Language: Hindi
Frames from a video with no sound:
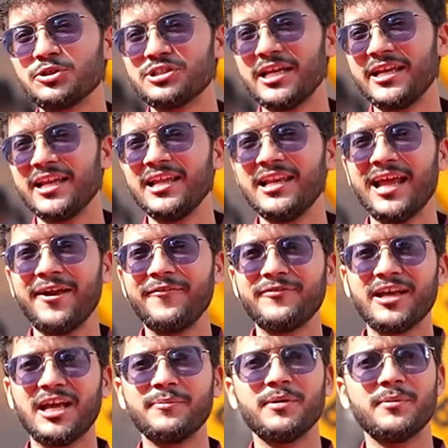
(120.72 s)
हो जाएंगी
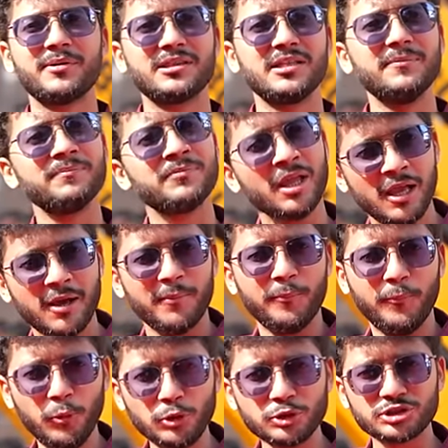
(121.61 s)
लाइफ टाइम में मतलब
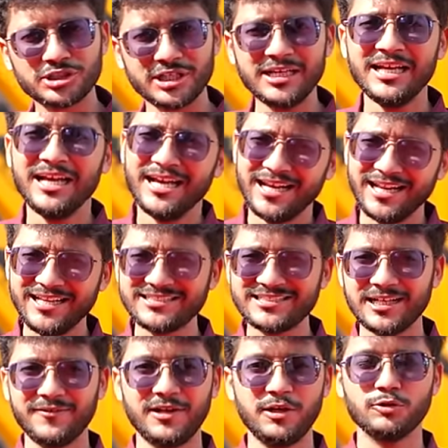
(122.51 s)
बूस्ट एंड
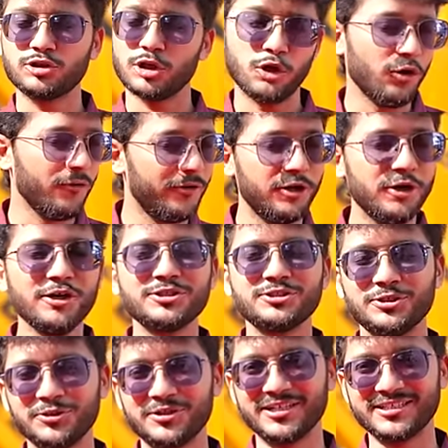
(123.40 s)
रीसेल वैल्यू चलो वीडियो शुरू